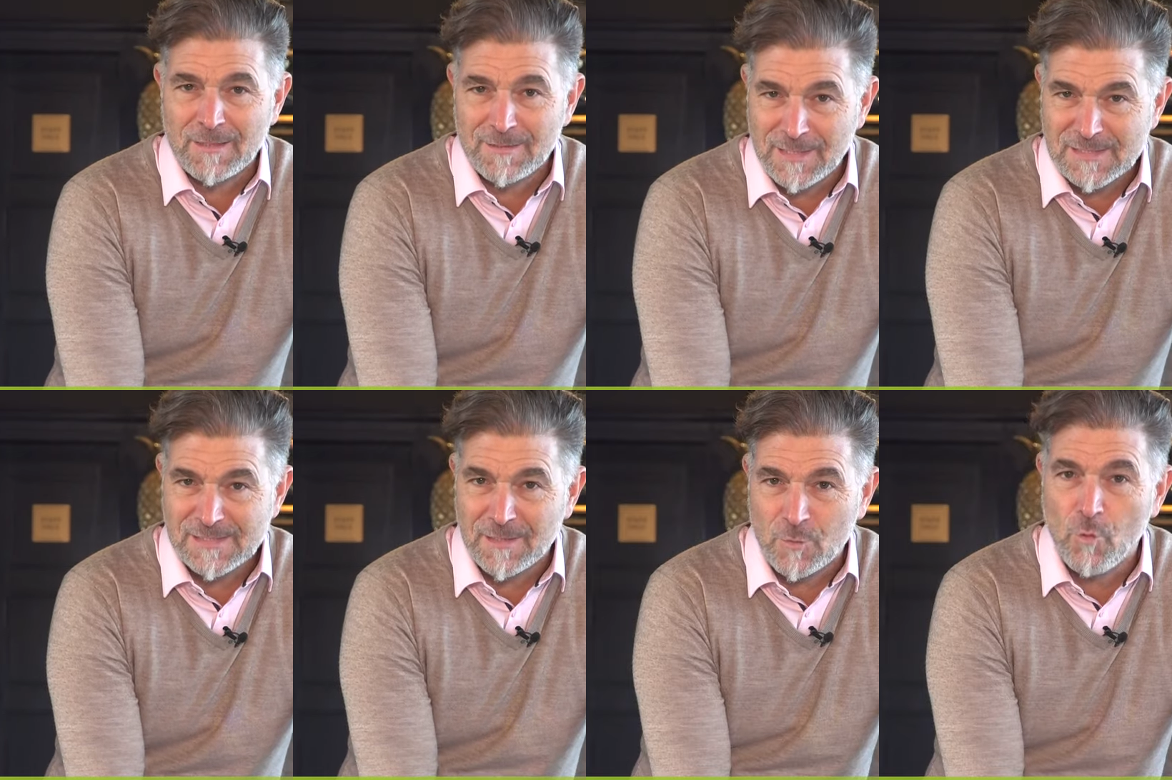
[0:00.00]

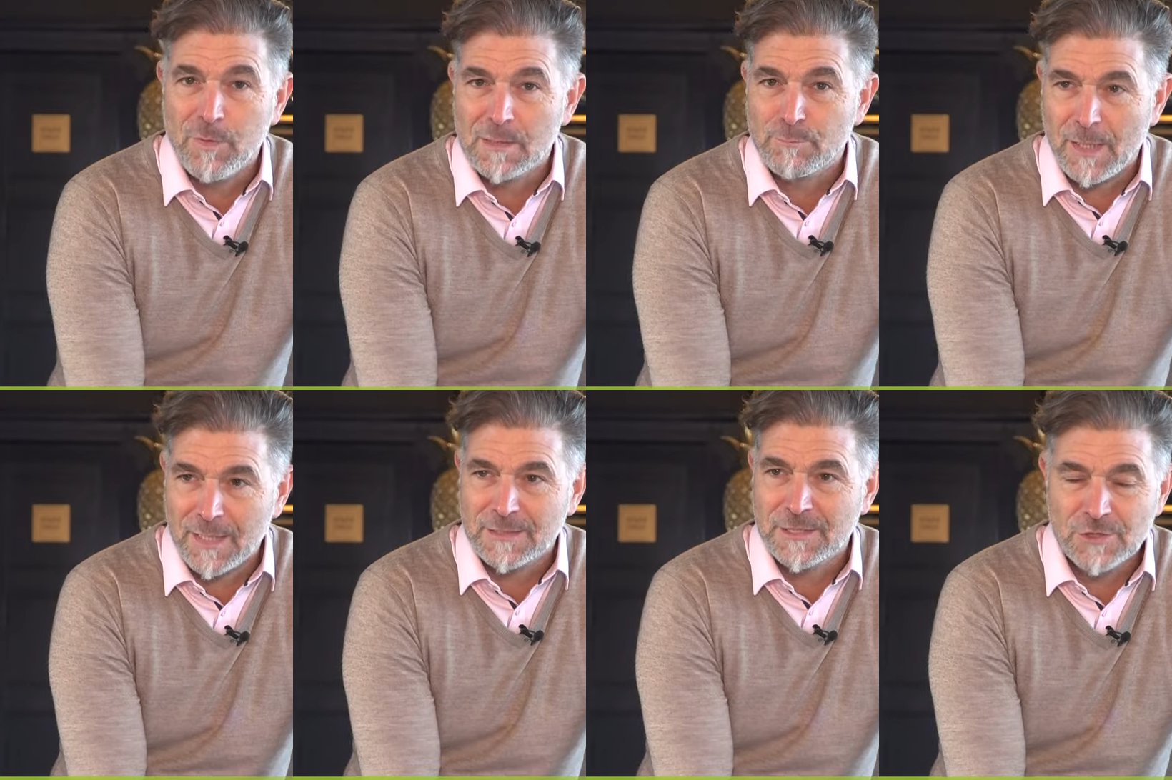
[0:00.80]
das Cobalt Bar
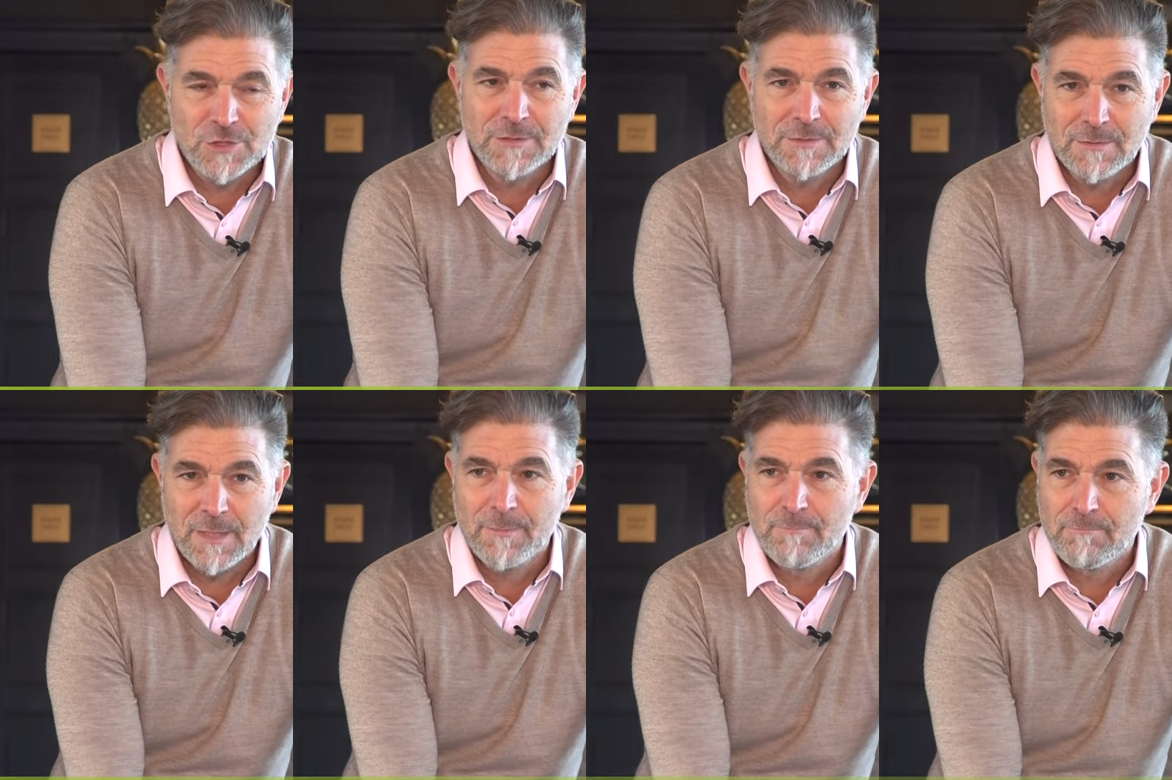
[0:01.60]
and Kitchen
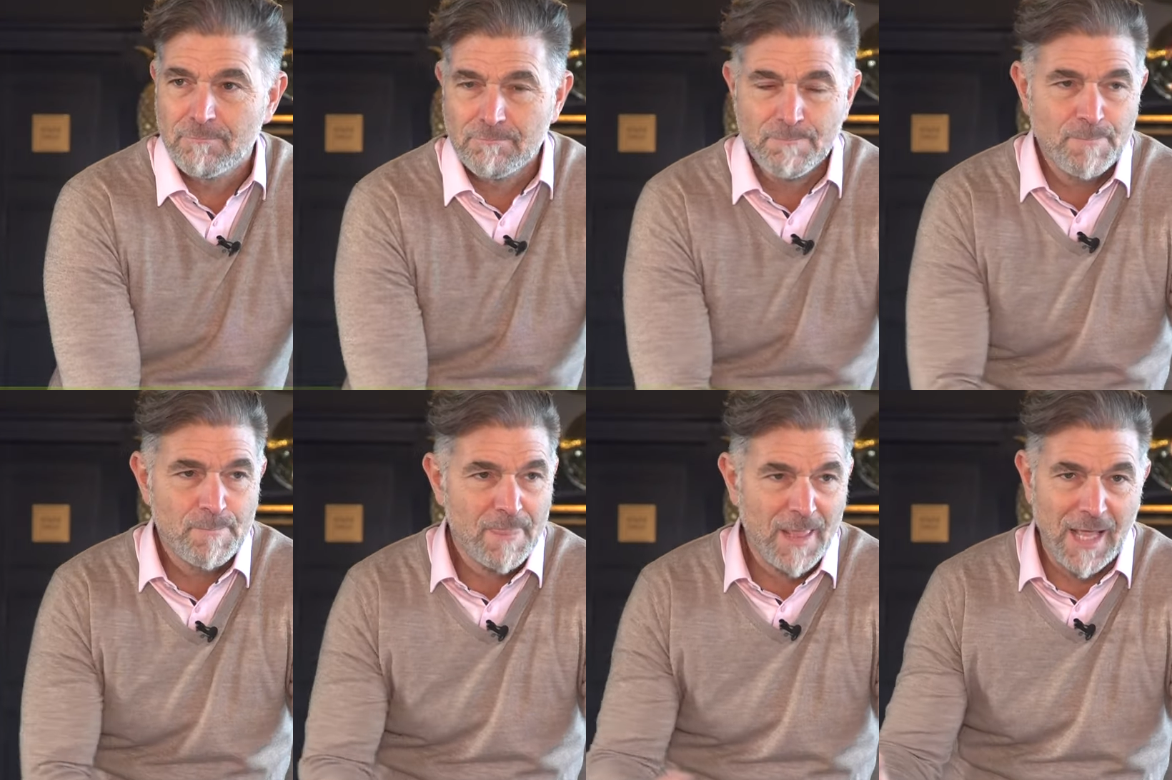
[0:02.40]
im
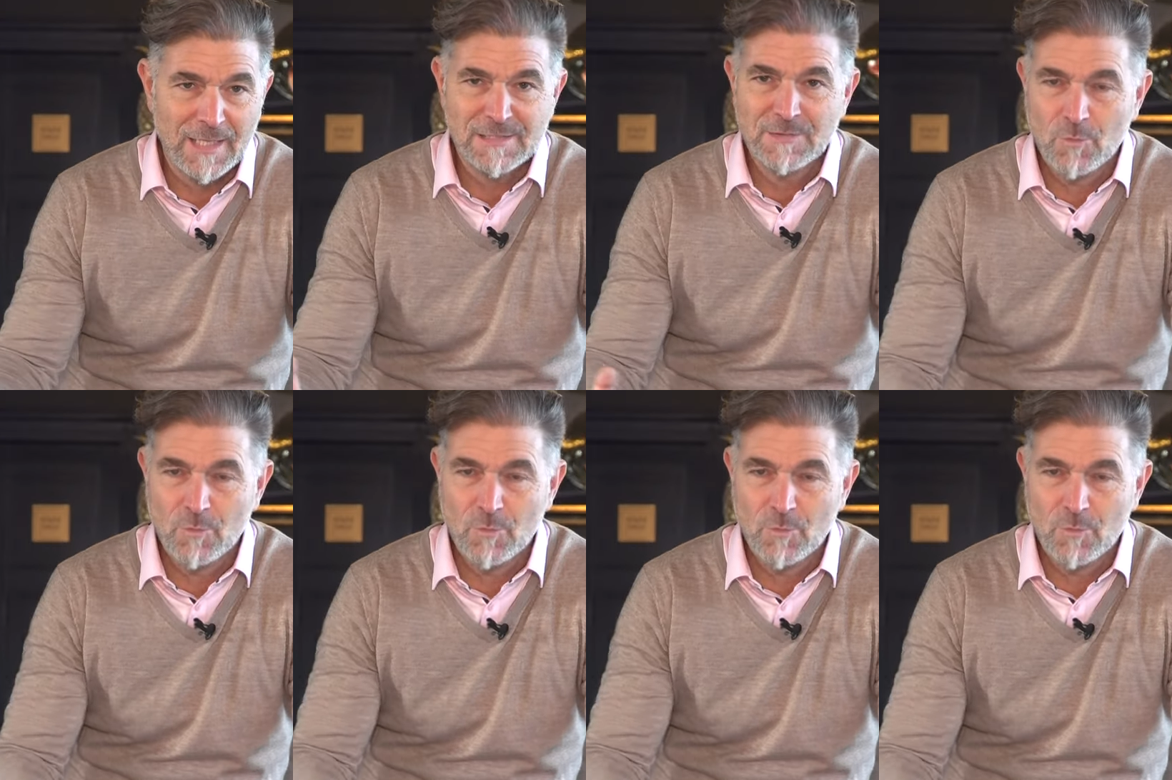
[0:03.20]
ersten